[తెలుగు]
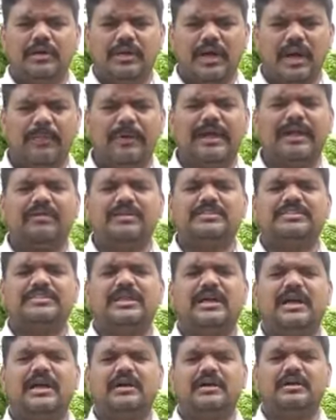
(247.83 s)

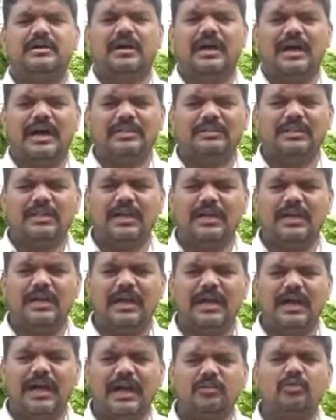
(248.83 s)
కాపాడవలసిన
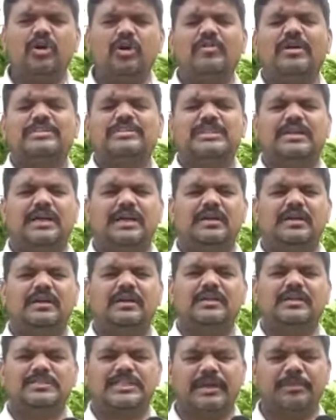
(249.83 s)
ఆర్థికంగా ఆదుకోవాల్సిన
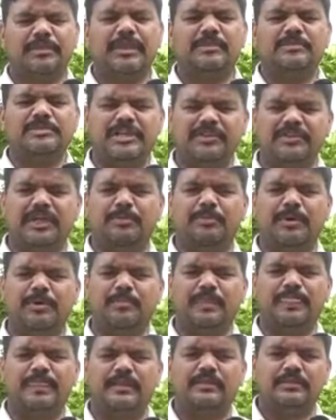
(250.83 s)
సమయం సందర్భం
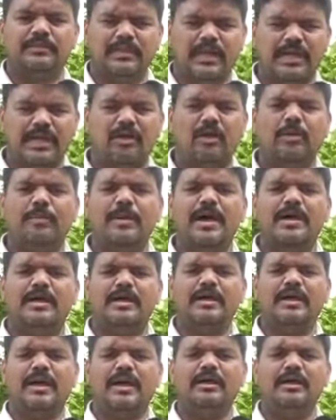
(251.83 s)
దానిలో
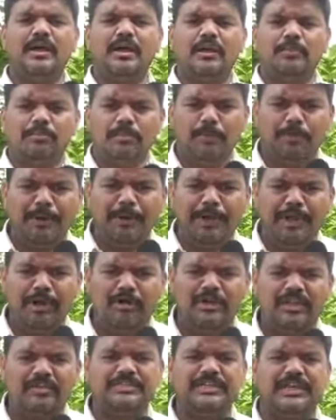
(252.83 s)
భాగంగా ముప్పయో
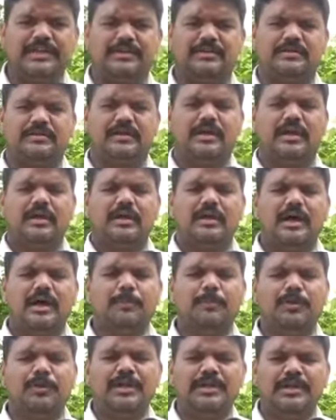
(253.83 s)
డివిజన్
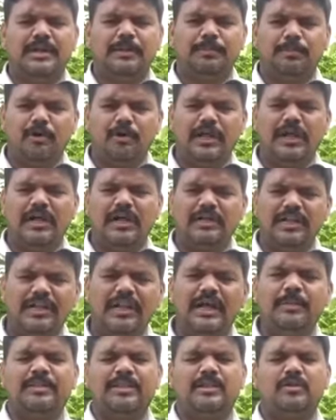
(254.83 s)
కార్పొరేటర్ బోడా
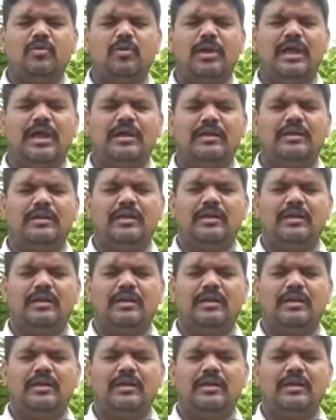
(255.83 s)
డిన్నా బ్రదర్ కూడా